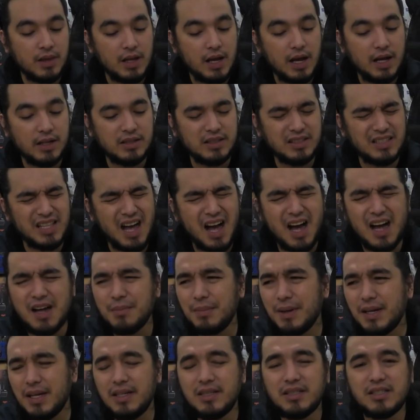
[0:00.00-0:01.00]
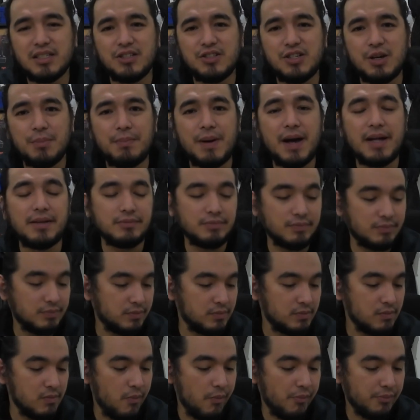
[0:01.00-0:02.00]
Ang dami sa Japan.
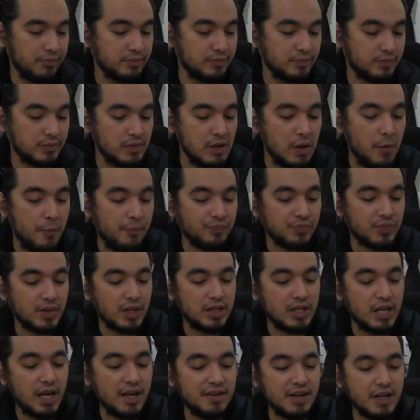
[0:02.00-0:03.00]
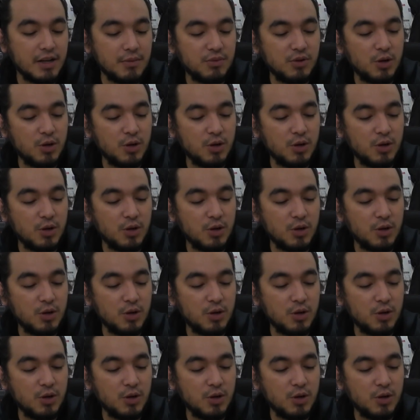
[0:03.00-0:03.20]
Direct